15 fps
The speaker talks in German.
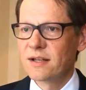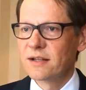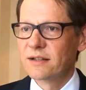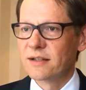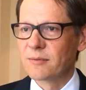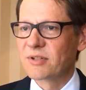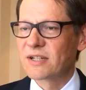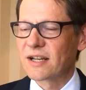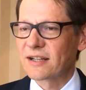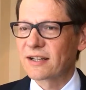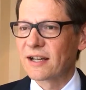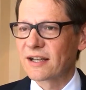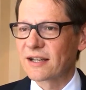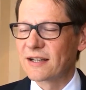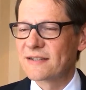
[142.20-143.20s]
Ja, wir
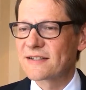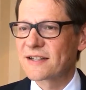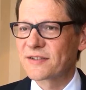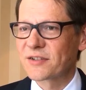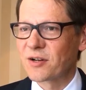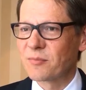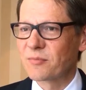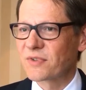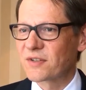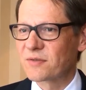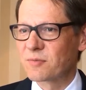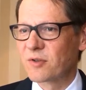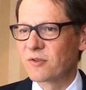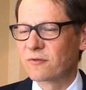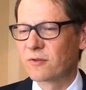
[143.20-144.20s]
denken eigentlich insgesamt,
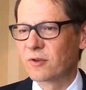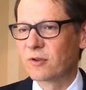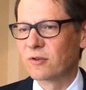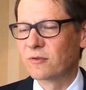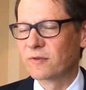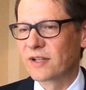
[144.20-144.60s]
dass man von,